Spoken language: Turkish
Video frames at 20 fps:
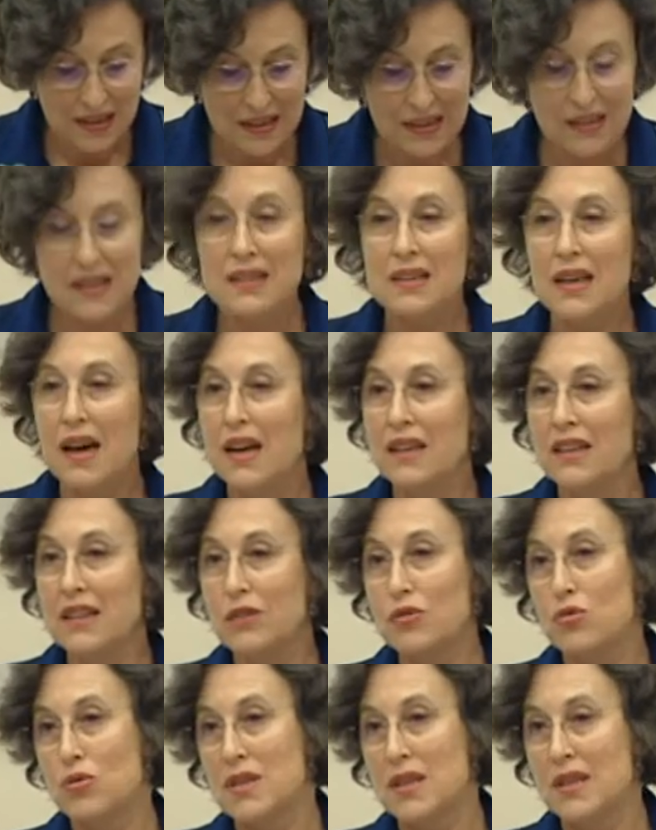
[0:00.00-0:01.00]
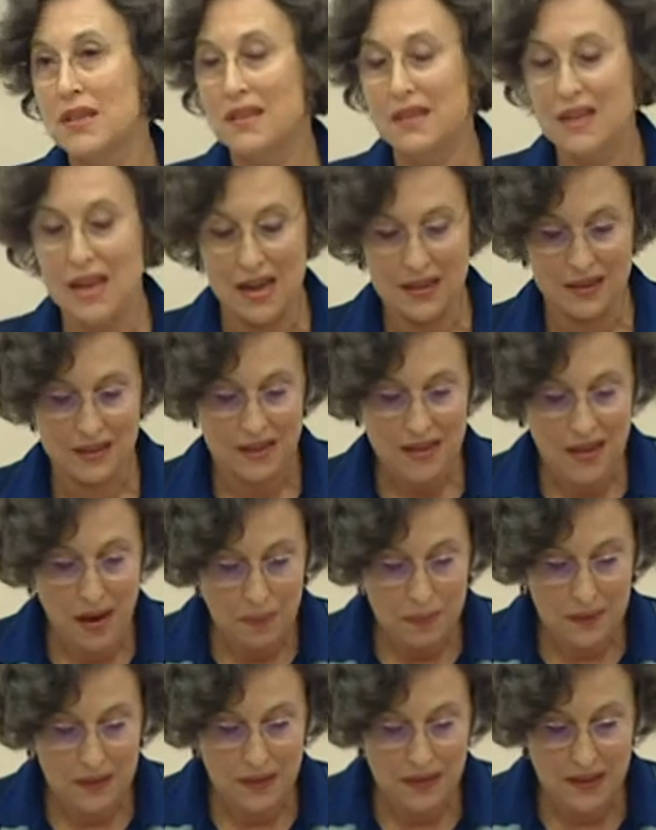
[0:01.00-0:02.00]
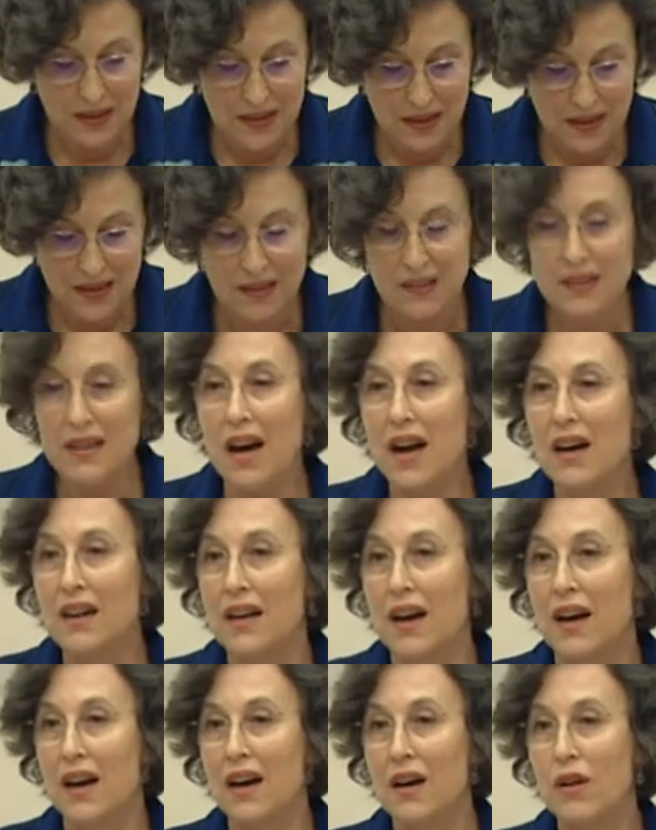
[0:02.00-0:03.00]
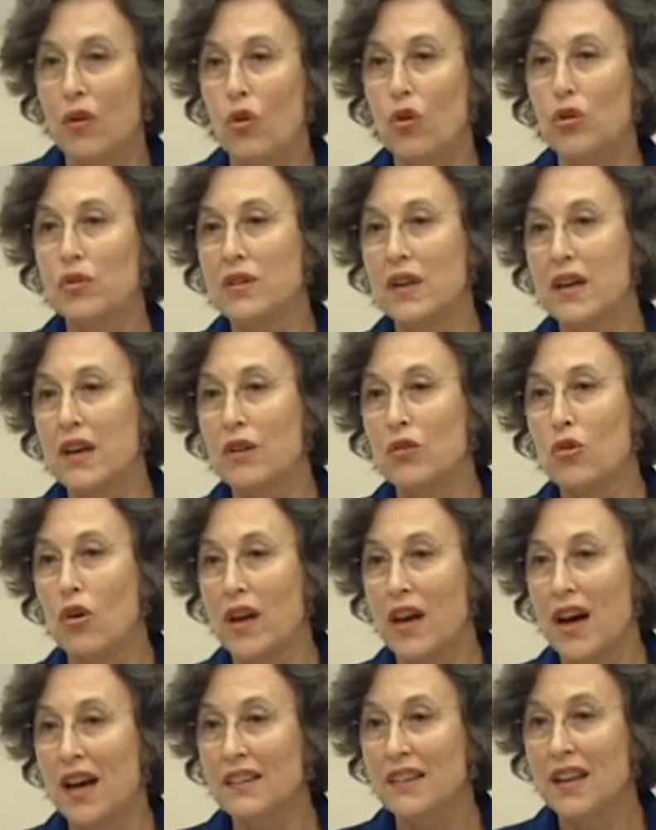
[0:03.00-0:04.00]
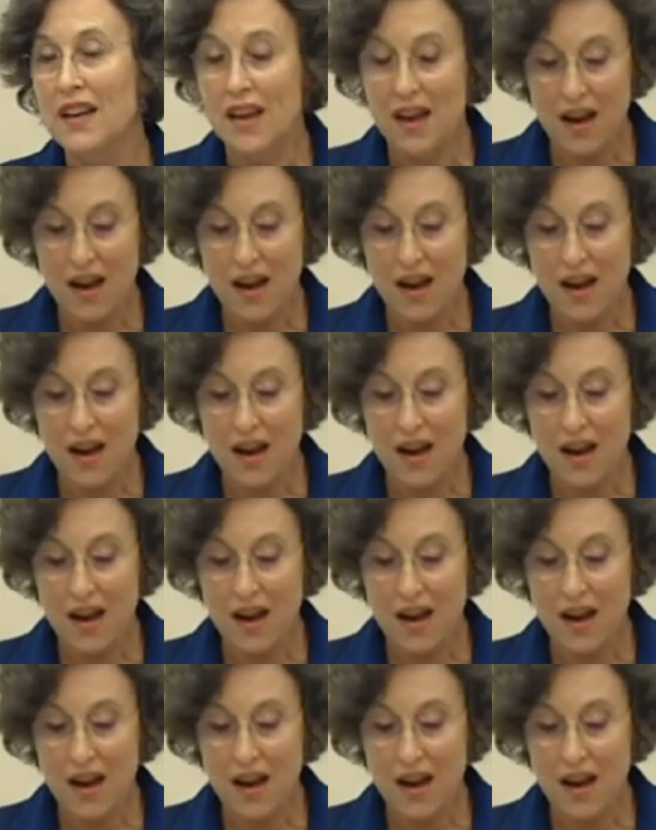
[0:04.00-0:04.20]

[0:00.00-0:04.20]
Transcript: internet üzerinden yaptığı yayınlarla ortaya koyan